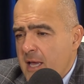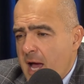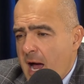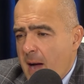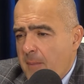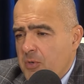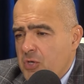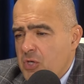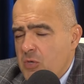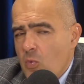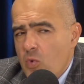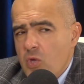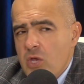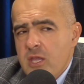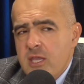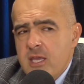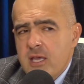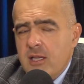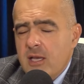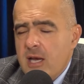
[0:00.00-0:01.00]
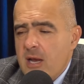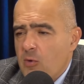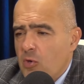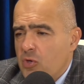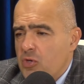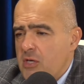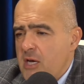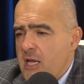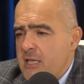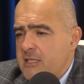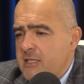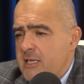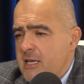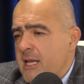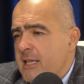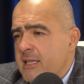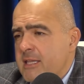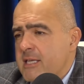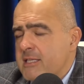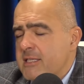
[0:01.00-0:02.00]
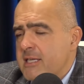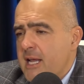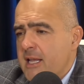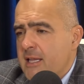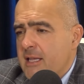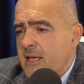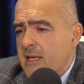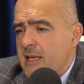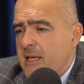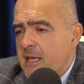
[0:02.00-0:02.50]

А почему не делали его 30 лет назад?